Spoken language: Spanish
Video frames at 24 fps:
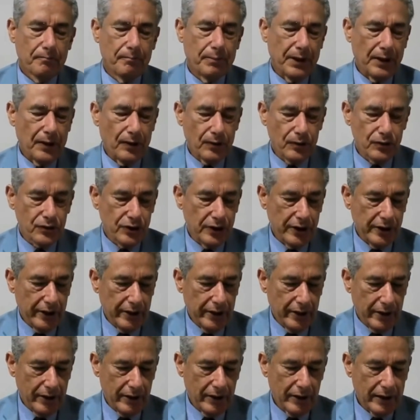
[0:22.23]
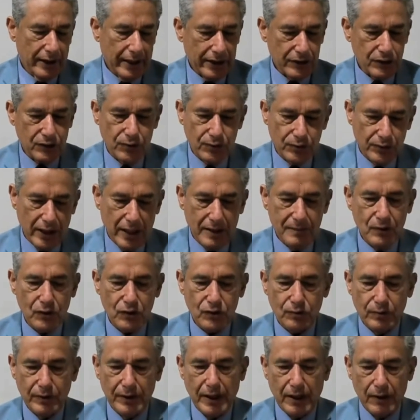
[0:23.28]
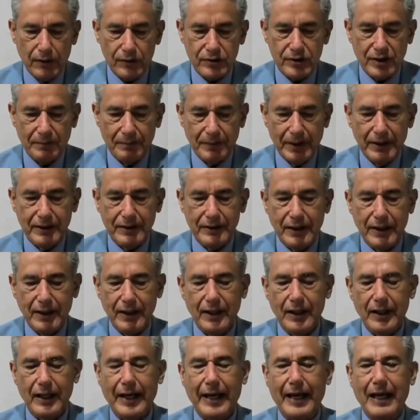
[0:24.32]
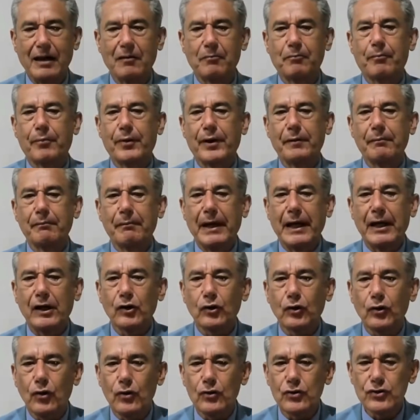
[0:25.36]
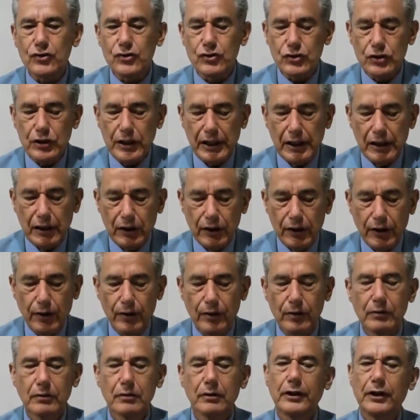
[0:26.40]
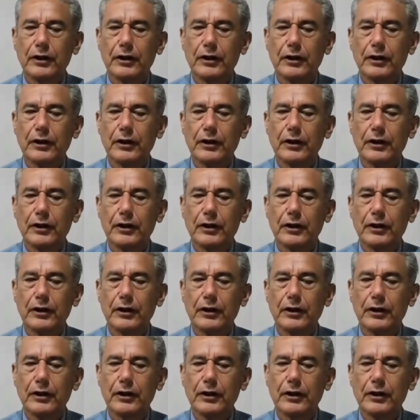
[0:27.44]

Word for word: Pero si estudiamos cuidadosamente el primer concilio,